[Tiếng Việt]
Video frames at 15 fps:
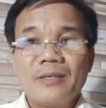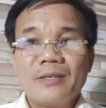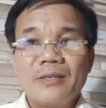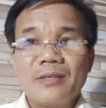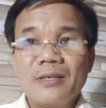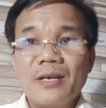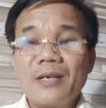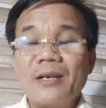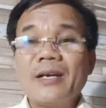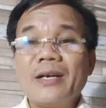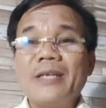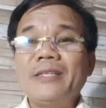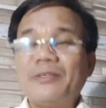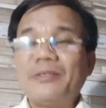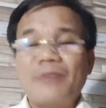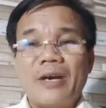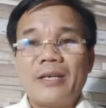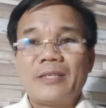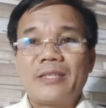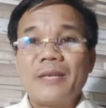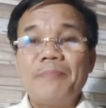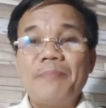Đừng có nghĩ như
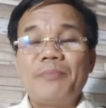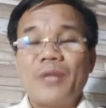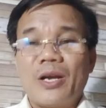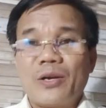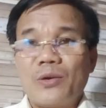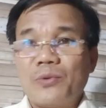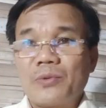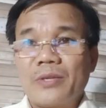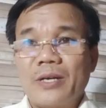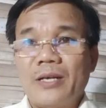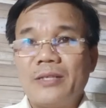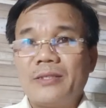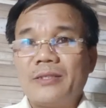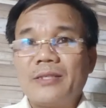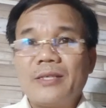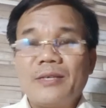vậy, chấp nhận cuộc chơi,